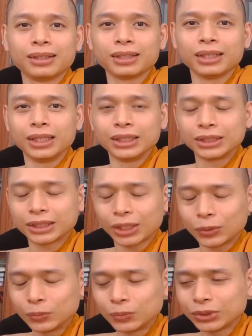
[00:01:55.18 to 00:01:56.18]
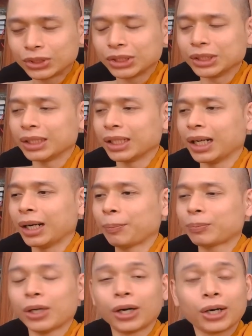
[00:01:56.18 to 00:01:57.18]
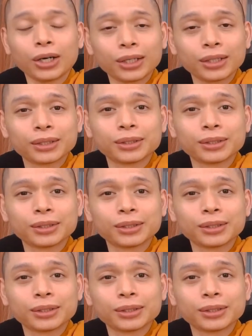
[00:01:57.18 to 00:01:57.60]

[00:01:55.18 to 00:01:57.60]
thì trong trường hợp đó